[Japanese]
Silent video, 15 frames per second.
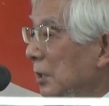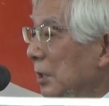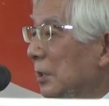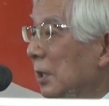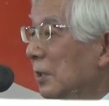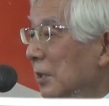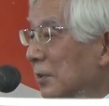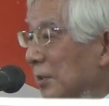い
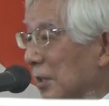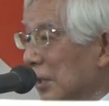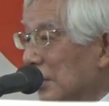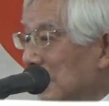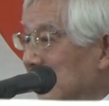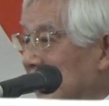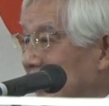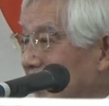かがです
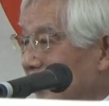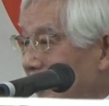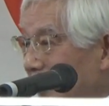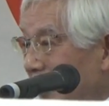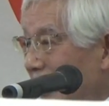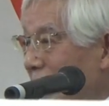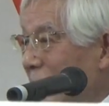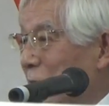か
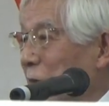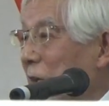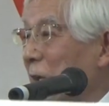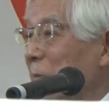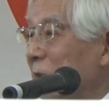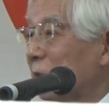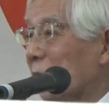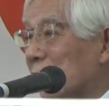米
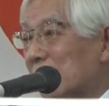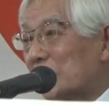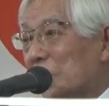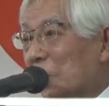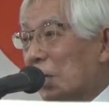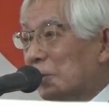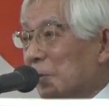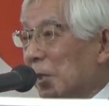山事業いつ
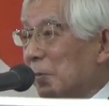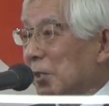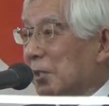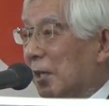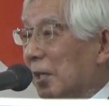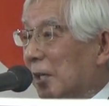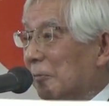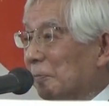頃始まりまし
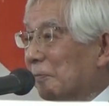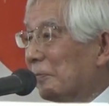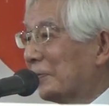たか